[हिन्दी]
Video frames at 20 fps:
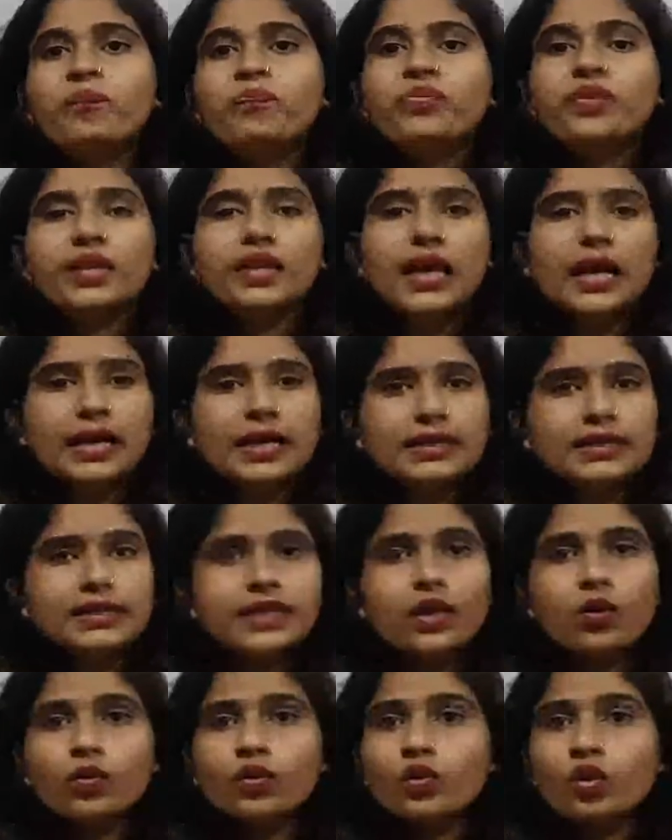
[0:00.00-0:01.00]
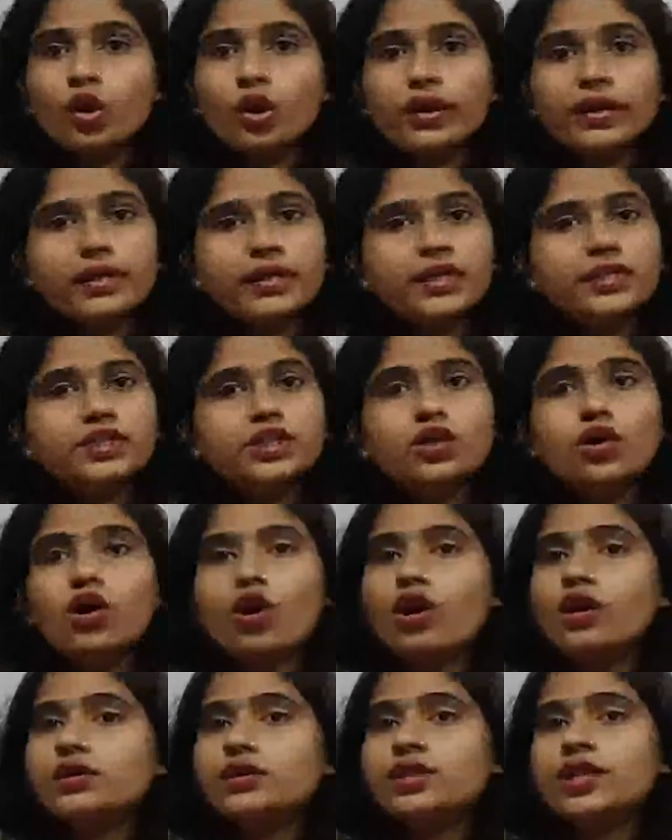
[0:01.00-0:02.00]
क्या कहते हैं उनको इरीथ्रो
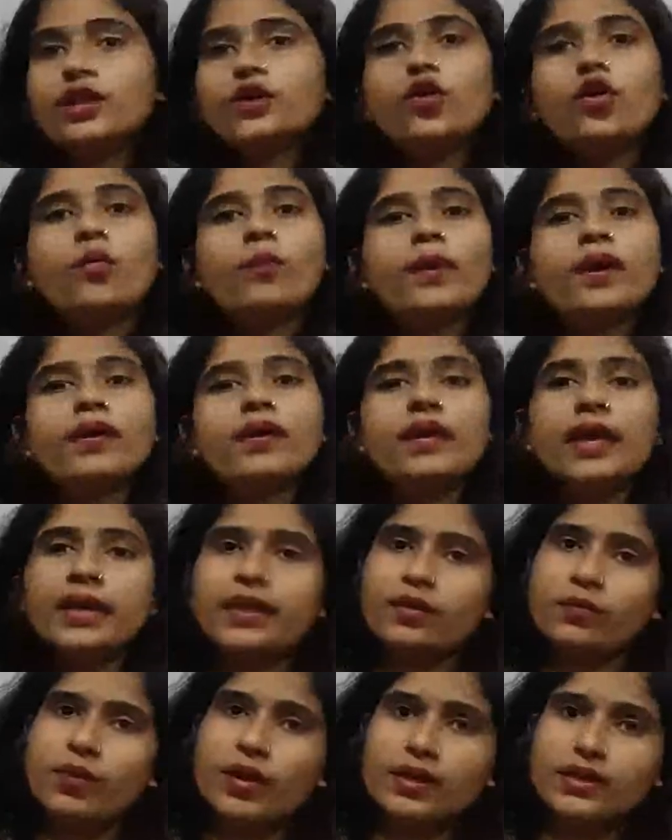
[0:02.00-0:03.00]
और थ्रियो में नहीं बांट